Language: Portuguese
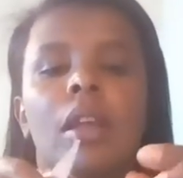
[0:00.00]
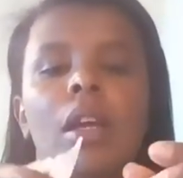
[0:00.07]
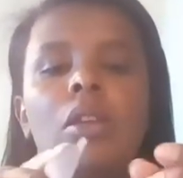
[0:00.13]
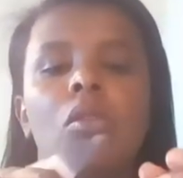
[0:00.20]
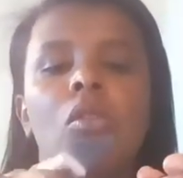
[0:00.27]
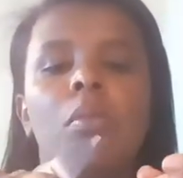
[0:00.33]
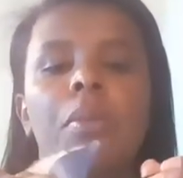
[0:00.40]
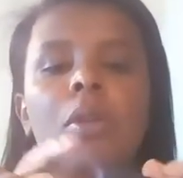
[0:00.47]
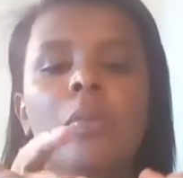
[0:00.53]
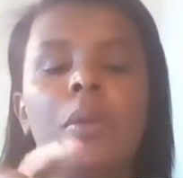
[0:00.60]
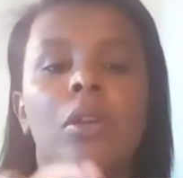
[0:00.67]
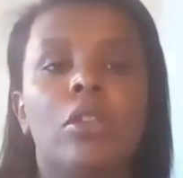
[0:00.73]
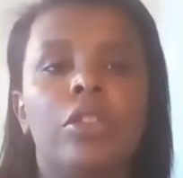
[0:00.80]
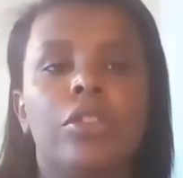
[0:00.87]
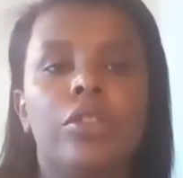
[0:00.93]
Aí eu comprei um
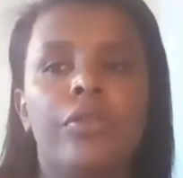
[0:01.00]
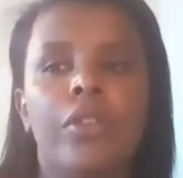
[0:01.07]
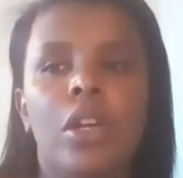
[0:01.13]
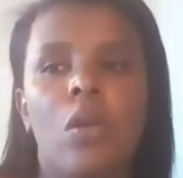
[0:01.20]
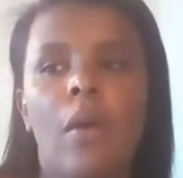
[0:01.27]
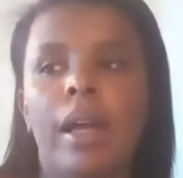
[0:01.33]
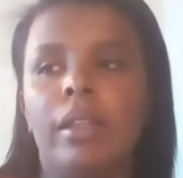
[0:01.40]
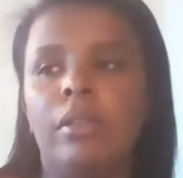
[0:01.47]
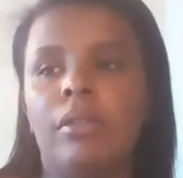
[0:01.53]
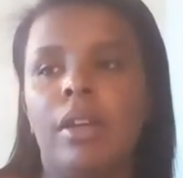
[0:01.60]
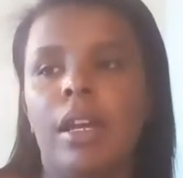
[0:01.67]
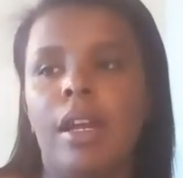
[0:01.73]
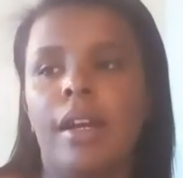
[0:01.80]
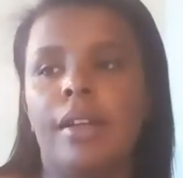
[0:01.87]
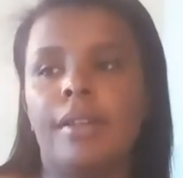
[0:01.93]
pacotinho, foi quatro
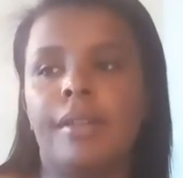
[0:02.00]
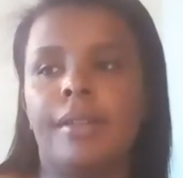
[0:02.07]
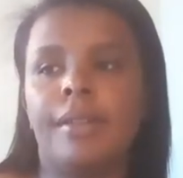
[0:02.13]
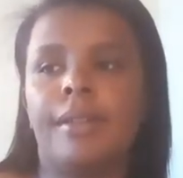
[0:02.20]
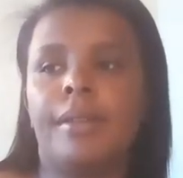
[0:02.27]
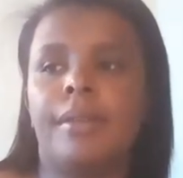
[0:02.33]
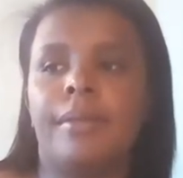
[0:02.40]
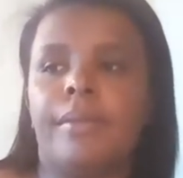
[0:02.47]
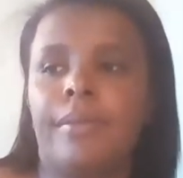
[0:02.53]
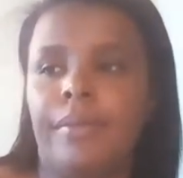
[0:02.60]
reais.